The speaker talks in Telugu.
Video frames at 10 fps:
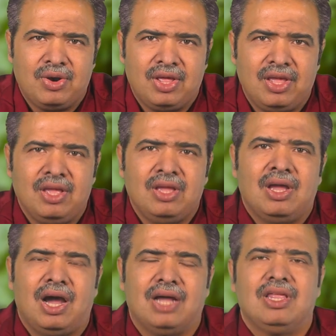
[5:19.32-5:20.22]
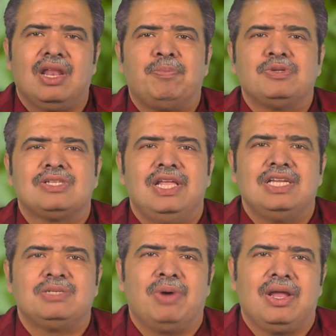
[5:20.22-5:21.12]
నుండి అదనపు
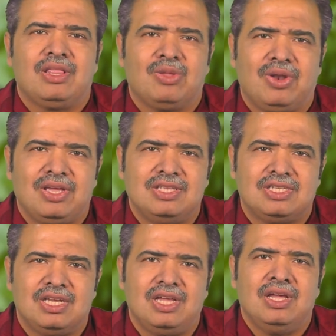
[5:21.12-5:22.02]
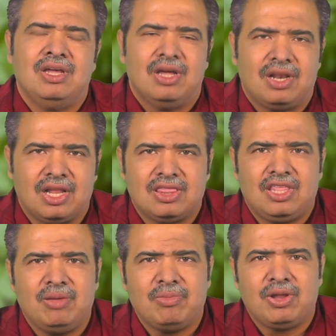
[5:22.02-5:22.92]
శ్లేష్మాన్ని తొలగించి
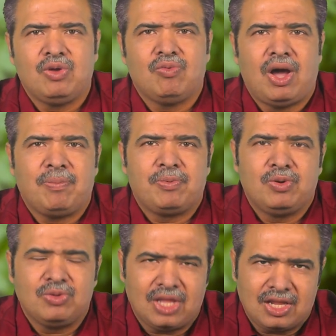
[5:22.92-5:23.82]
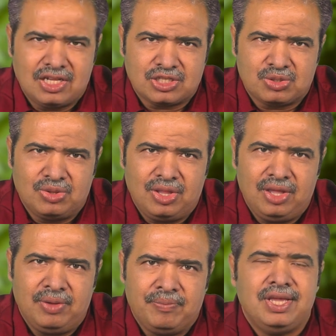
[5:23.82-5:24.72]
రద్దీ మరియు వాపును తగ్గిస్తుంది
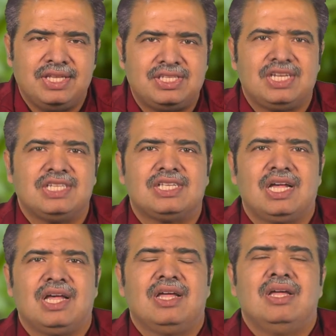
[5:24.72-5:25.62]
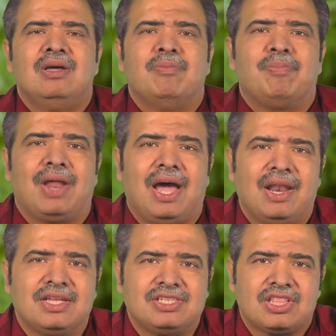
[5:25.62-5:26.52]
ఈ చికిత్స
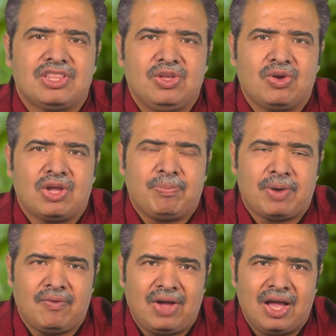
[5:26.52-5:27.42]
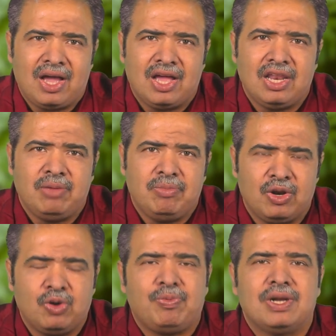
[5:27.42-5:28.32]
ప్రాణశక్తి యొక్క ప్రవాహాన్ని
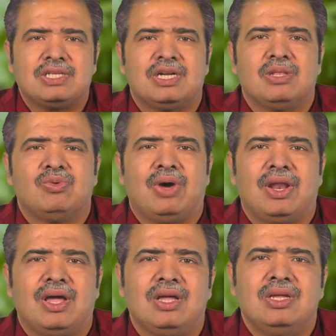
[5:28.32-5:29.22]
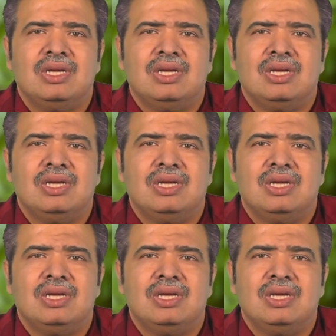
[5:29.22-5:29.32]
మెరుగుపరచడం ద్వారా